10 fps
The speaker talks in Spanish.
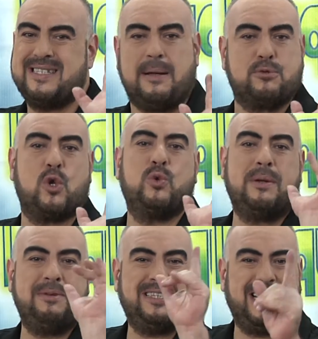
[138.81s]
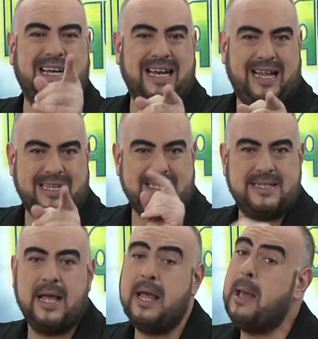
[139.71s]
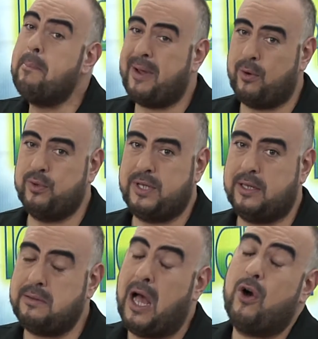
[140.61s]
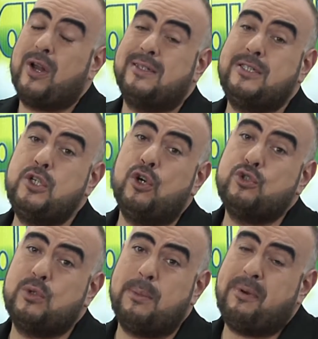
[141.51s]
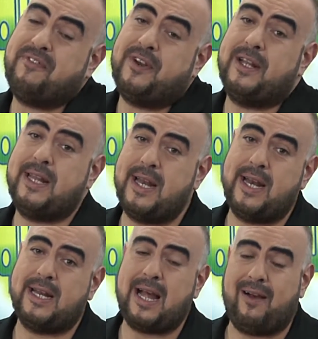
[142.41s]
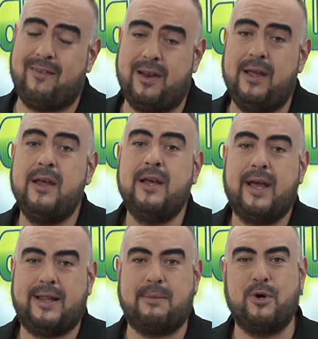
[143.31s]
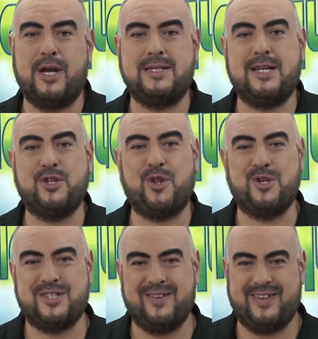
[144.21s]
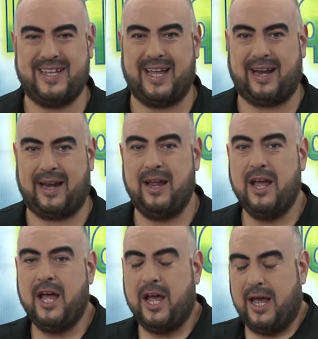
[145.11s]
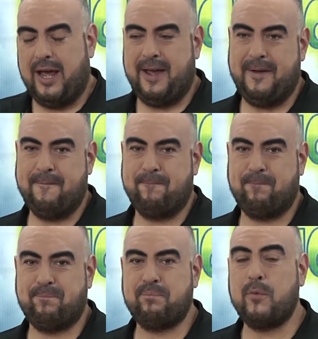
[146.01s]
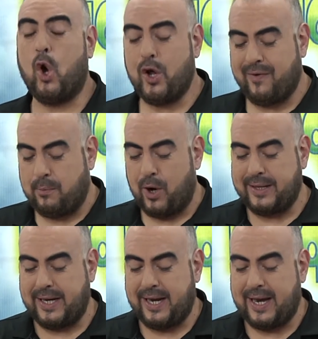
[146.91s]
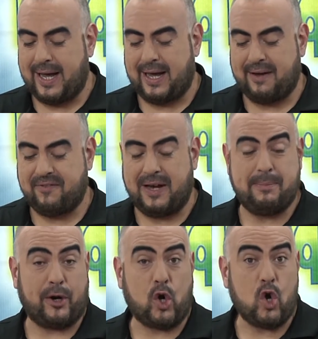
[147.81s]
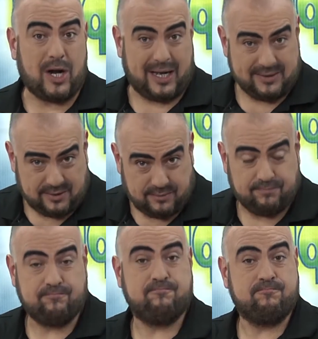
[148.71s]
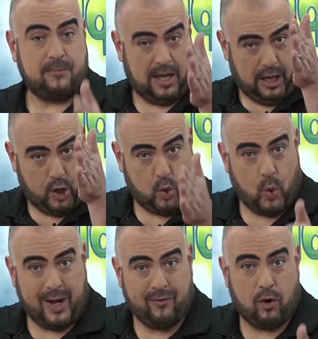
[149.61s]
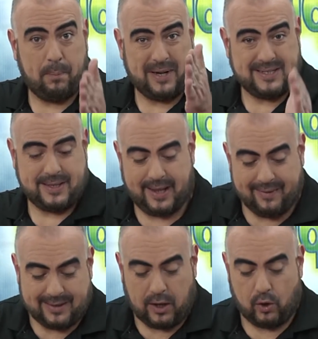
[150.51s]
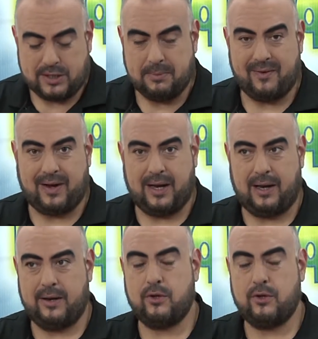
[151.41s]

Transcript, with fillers: es absolutamente gratis para usted. Ahora, si no, si usted prefiere tener cable, estamos en el 102 de BTR. Em, hoy vamos a tener a Felipe Rojas, nuevo presidente. Hoy se me va el